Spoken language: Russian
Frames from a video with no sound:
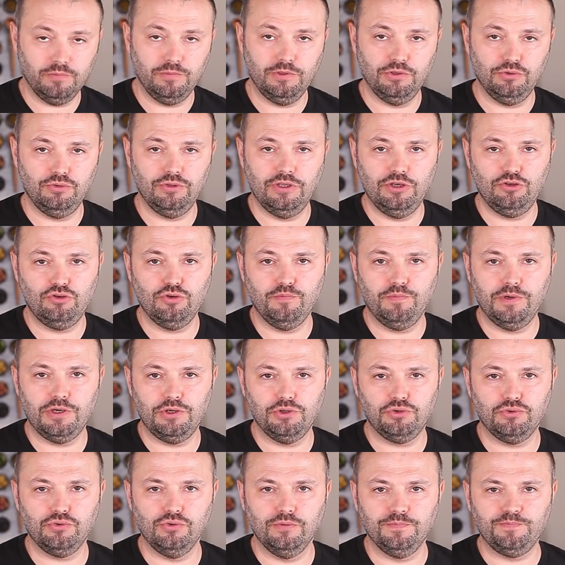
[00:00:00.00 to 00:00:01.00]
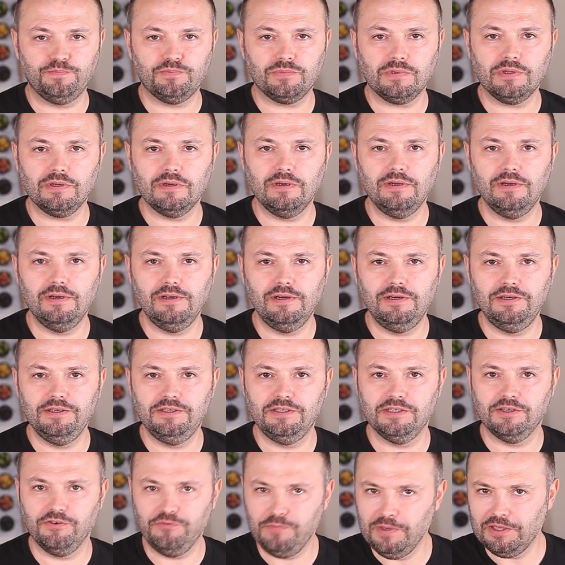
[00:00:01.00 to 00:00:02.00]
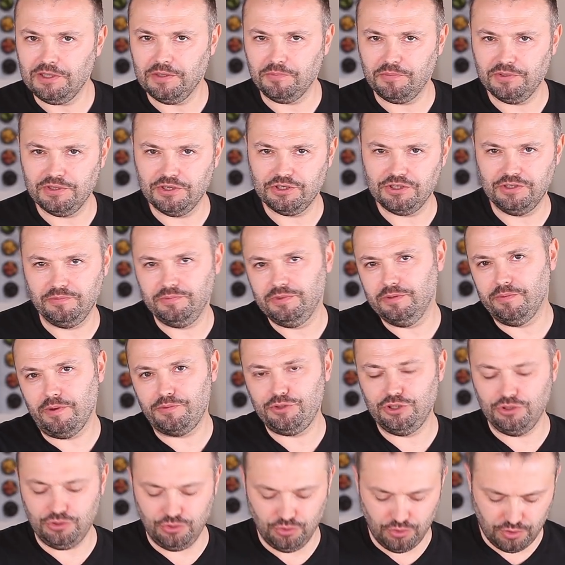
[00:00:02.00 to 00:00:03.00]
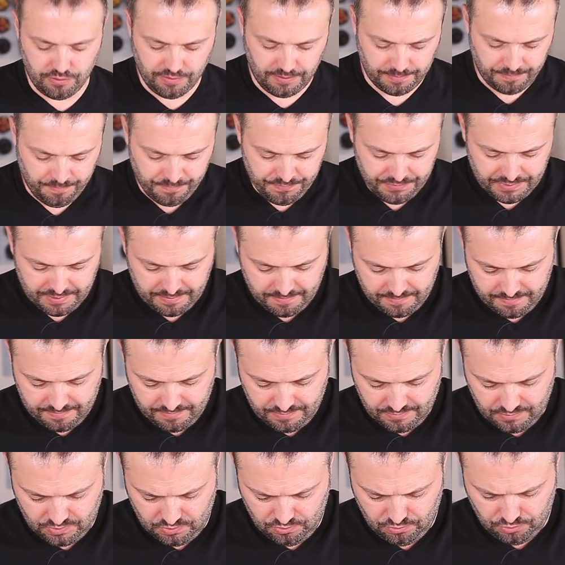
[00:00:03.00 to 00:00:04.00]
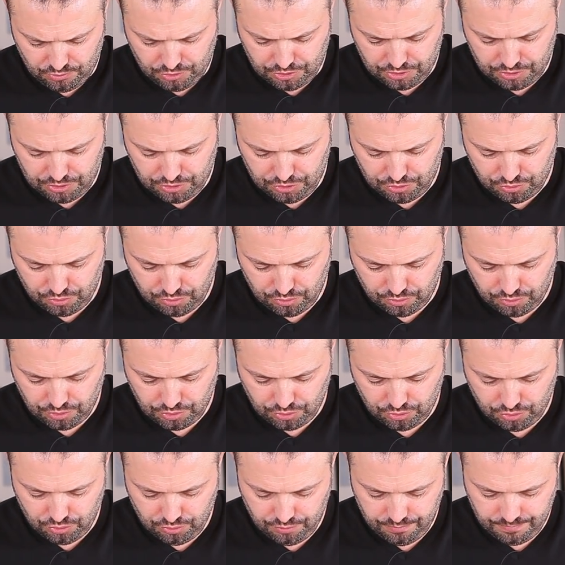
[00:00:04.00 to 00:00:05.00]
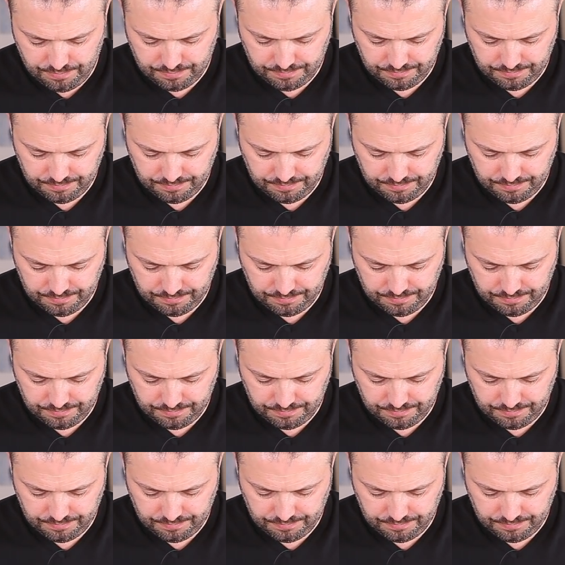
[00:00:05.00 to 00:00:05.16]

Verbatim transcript: было сюда еще парочку э, листиков мяты положить, было вообще здорово. Ну, и черничную утащу.